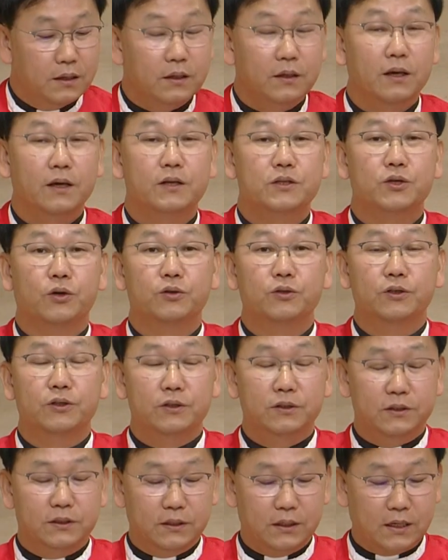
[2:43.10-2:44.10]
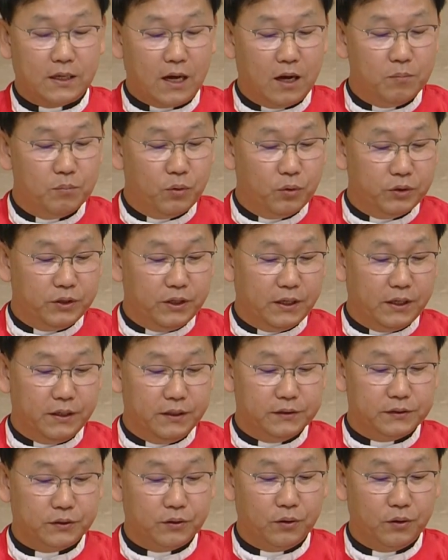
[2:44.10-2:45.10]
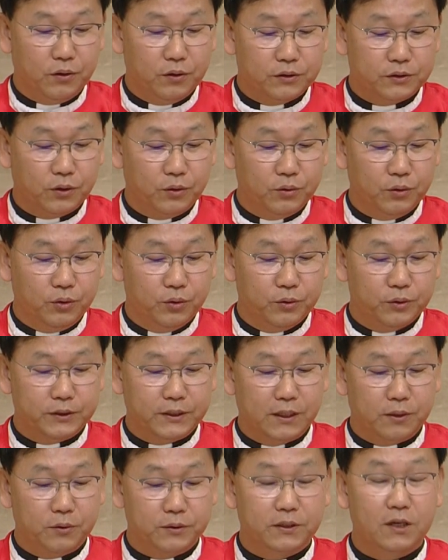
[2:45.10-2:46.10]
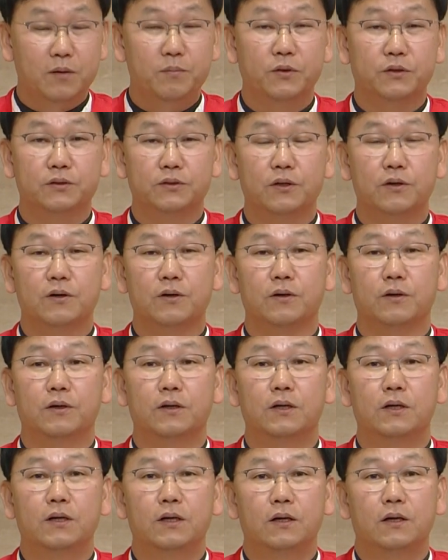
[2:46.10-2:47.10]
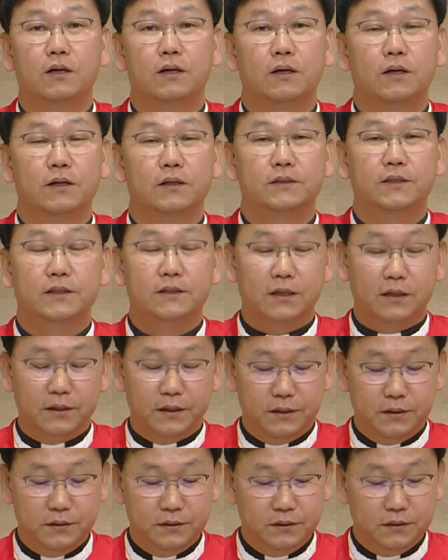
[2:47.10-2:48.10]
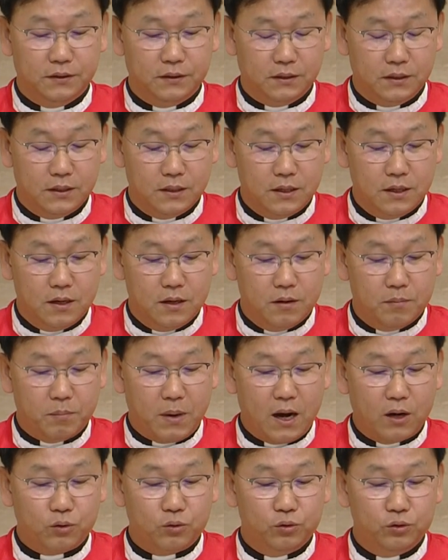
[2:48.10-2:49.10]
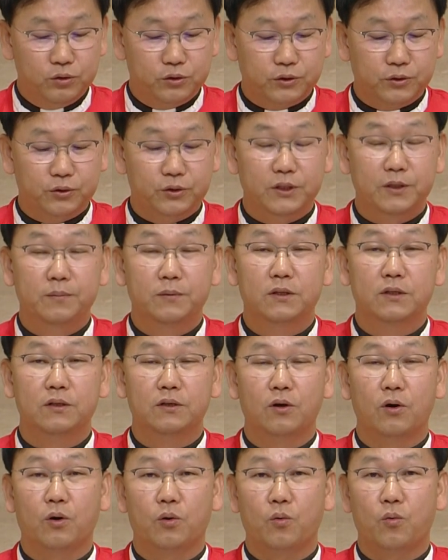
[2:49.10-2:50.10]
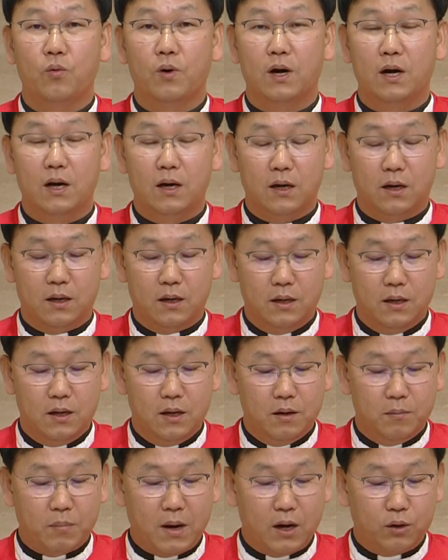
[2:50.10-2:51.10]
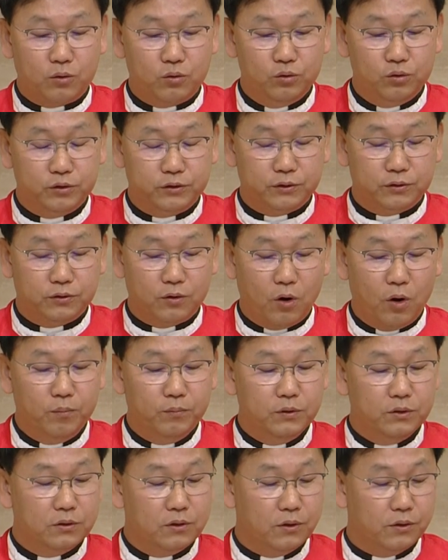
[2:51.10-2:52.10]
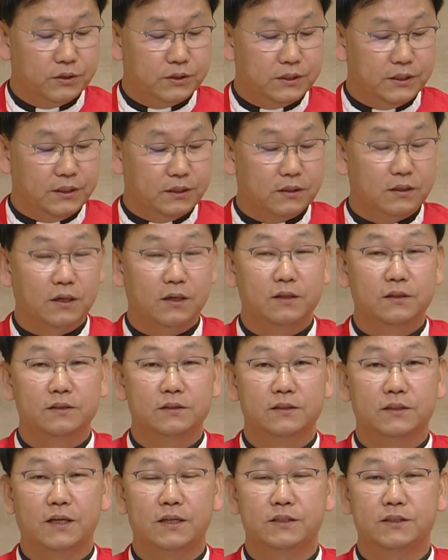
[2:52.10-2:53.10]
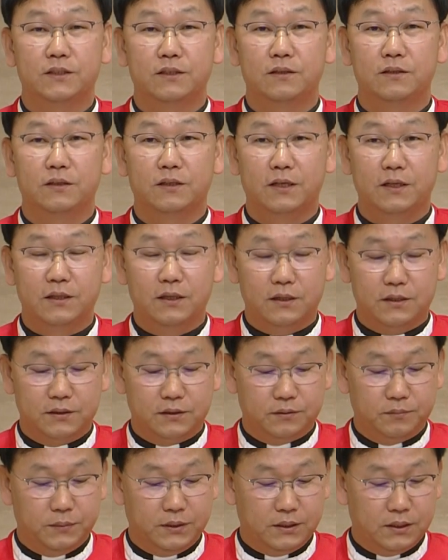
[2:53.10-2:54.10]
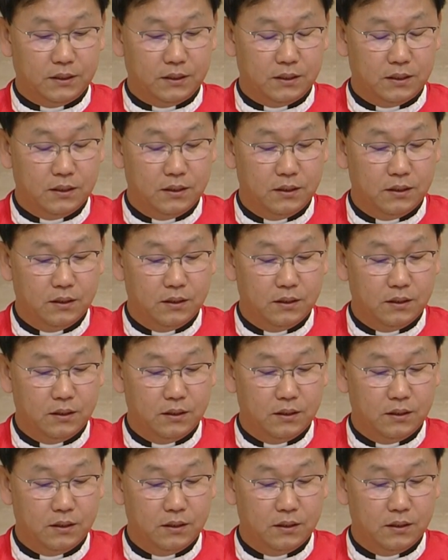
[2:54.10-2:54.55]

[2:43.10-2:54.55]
예, 저는 캄보디아에서 선교사로 살면서 세상에는 바꿀 수 있는 것과 바꿀 수 없는 것이 있다는 사실을 깨달았습니다.